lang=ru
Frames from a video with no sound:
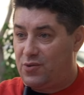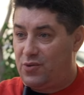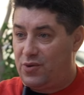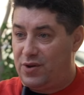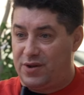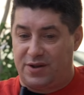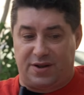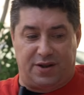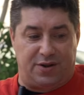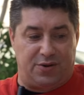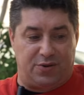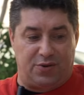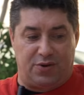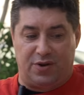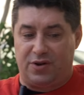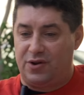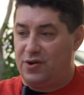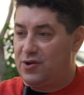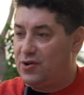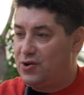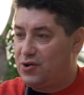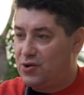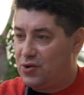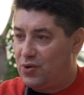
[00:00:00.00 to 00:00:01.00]
курицей, которая
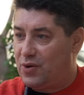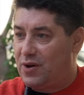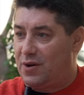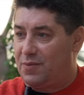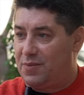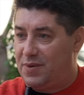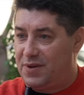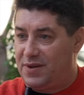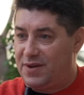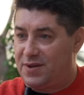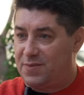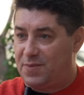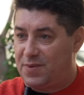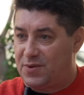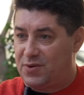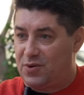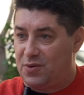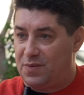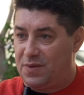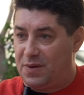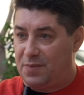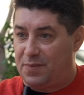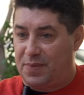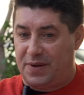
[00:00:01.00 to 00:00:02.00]
ни на что как бы не
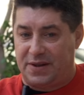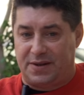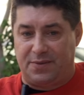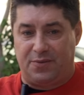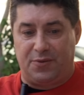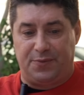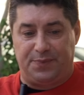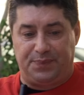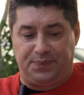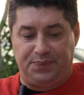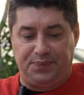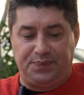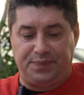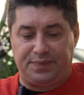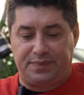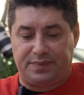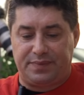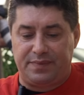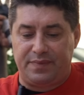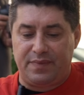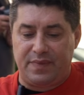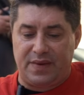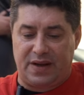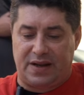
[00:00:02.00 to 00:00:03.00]
способна. Поэтому,
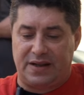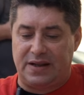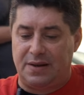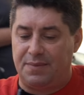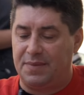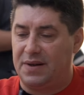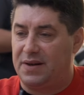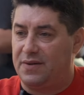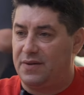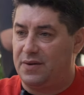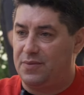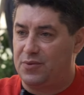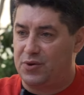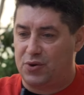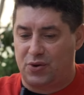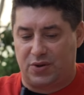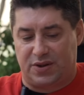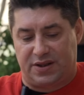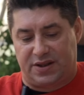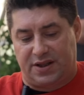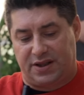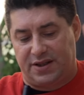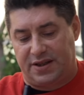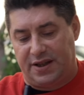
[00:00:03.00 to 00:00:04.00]
когда мы говорим, что
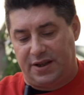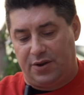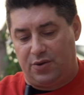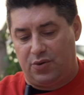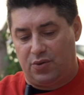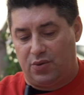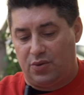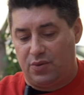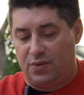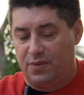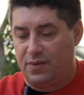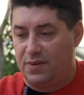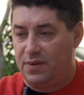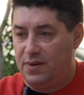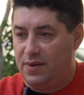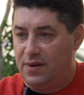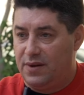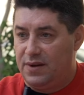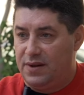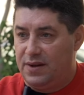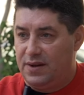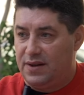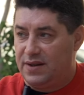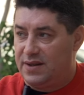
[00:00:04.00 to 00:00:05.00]
стратегию
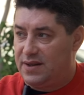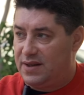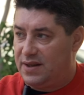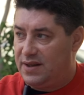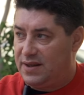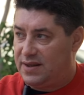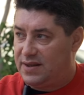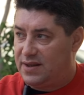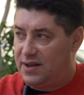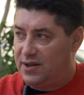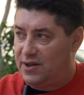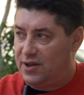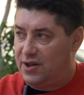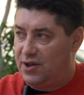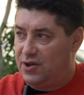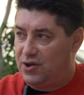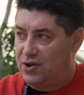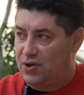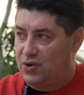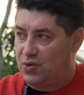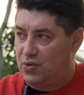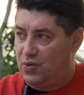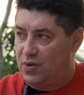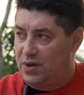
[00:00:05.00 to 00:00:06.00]
и
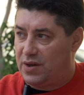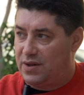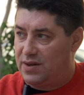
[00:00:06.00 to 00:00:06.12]
стратегическую